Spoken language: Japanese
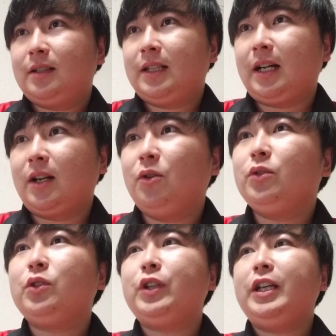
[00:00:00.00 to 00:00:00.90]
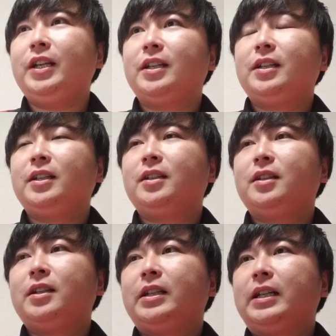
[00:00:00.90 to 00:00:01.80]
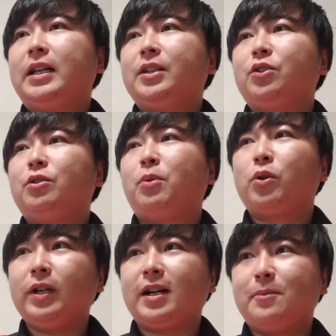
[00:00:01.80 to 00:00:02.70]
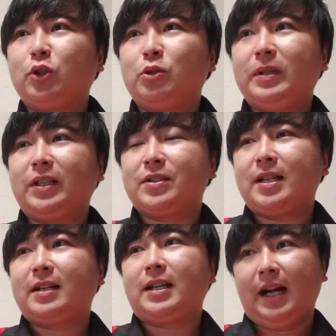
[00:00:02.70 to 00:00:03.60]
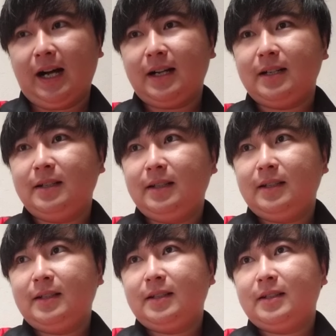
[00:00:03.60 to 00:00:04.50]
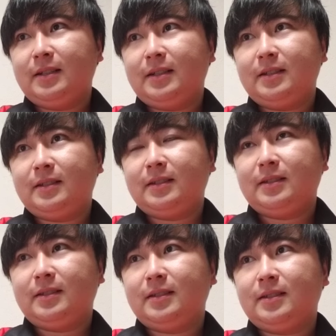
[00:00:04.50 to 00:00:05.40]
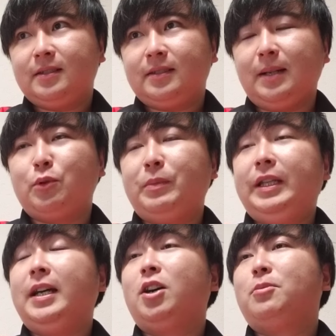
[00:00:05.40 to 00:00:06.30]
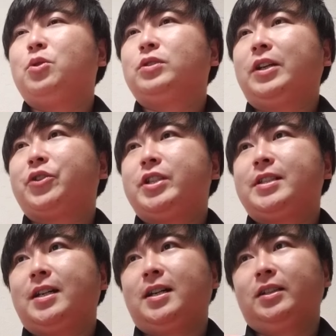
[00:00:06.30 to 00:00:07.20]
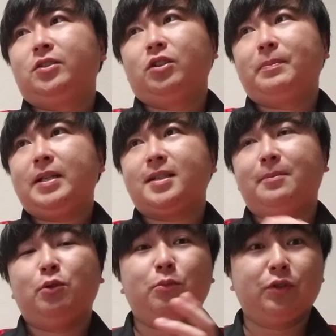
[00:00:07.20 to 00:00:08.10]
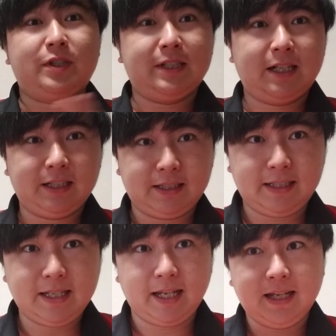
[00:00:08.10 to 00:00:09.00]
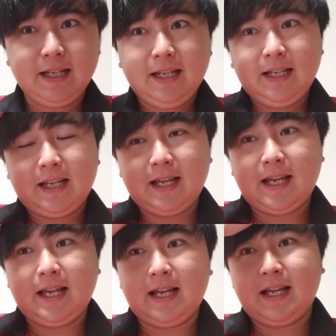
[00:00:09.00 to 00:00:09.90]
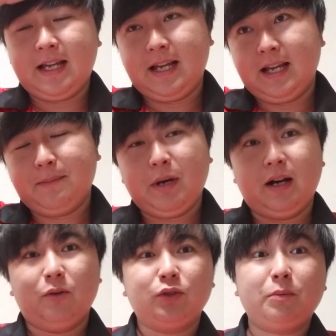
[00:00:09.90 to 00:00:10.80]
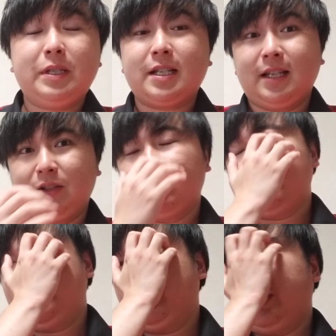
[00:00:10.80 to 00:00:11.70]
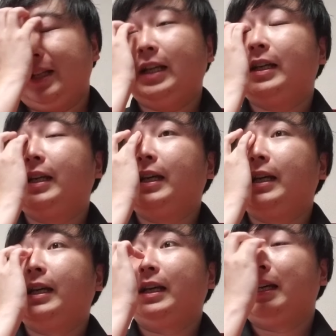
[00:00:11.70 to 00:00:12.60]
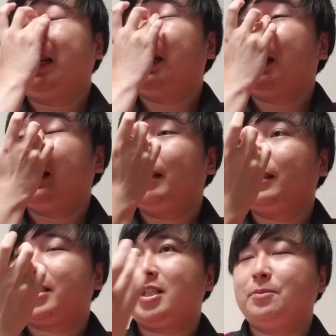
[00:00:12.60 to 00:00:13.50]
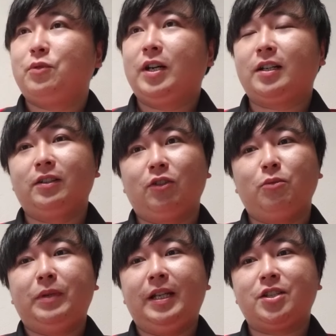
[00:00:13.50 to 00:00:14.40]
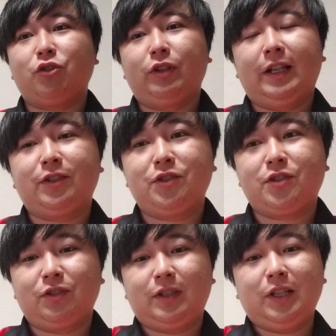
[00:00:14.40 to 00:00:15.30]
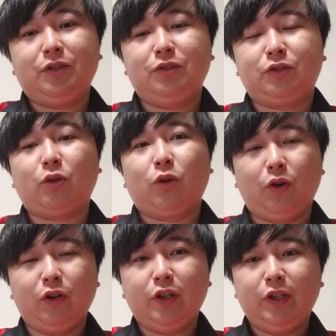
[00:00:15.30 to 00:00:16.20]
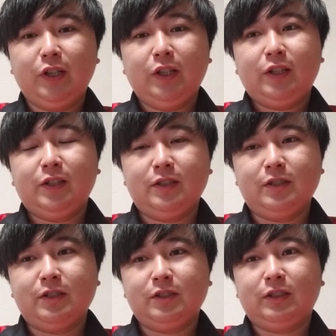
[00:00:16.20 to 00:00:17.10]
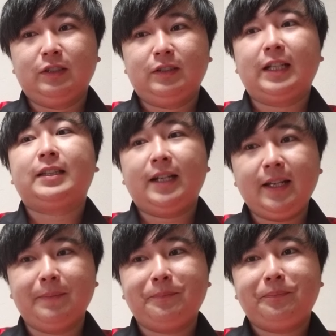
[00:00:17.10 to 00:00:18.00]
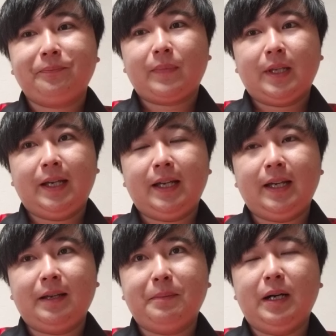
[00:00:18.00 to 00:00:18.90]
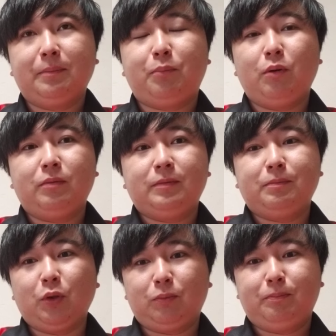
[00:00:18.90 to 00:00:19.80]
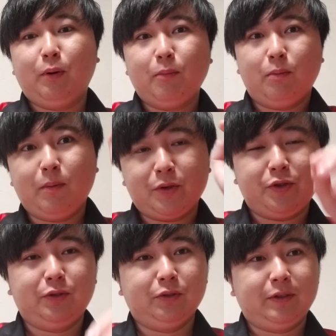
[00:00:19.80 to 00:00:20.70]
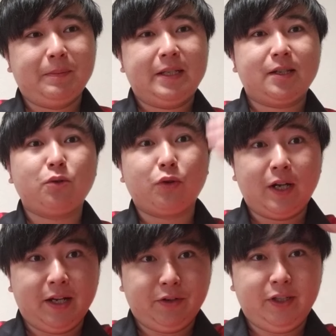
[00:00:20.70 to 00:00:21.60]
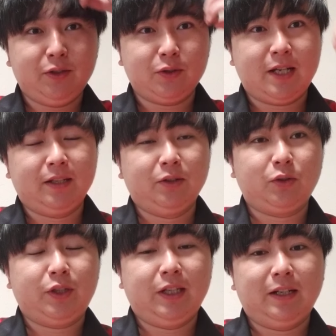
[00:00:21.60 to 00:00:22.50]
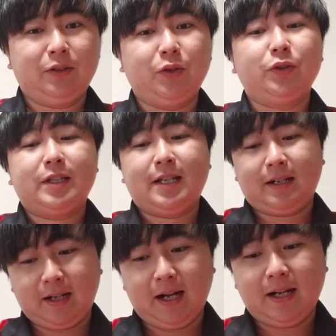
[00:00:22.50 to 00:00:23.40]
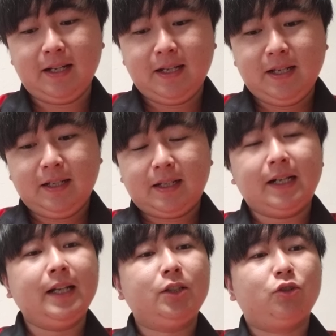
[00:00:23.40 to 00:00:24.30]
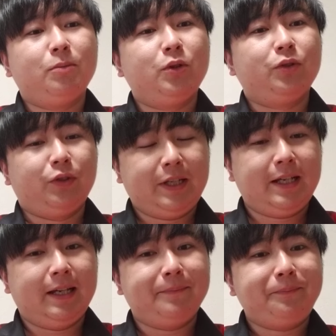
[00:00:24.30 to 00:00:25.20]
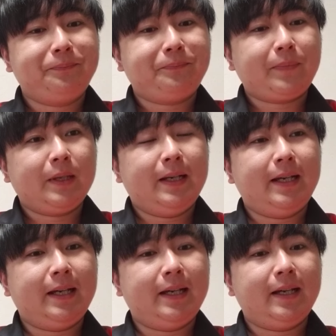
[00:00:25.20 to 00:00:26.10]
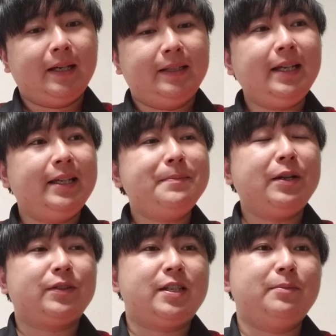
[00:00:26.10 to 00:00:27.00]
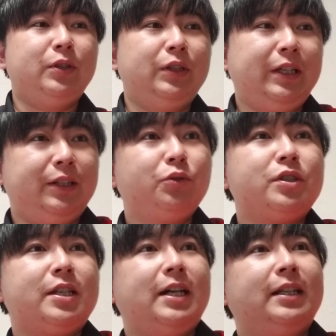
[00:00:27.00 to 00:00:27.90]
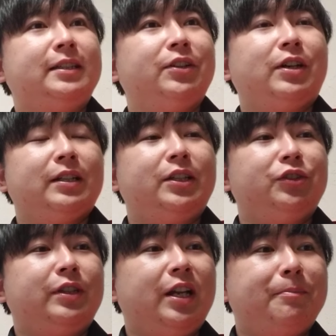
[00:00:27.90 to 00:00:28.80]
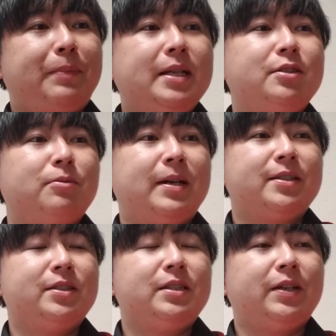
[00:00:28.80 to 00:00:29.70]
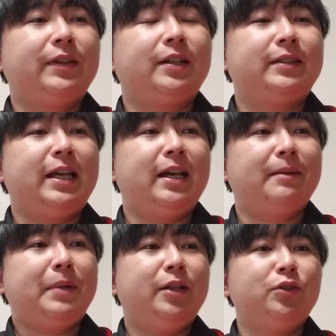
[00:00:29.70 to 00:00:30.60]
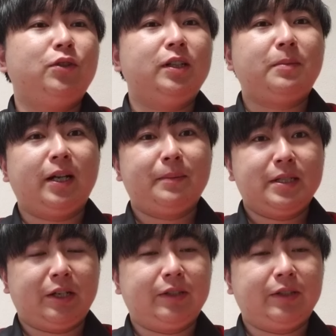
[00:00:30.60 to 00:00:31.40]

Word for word: だから本当に、あの、僕らが求めてるサッカー、多分みんなが思う楽しいサッカーっていうのはパスがボンボン繋がって、えー、まあ本当にミシャさんの時のようなね、えー、チームワーク、コンビネーションで崩すっていうところ、うん、だったり、えー、まあ、ぼ、もう、ボンボンボンボシュート打ってめっちゃゴール入る義堂さんの時だ、のようなサッカーかなと思うので、えー、で、今のチームにどっちが合ってるかって言ったら、パスを回すんではなくて、前の動画でも上げましたけ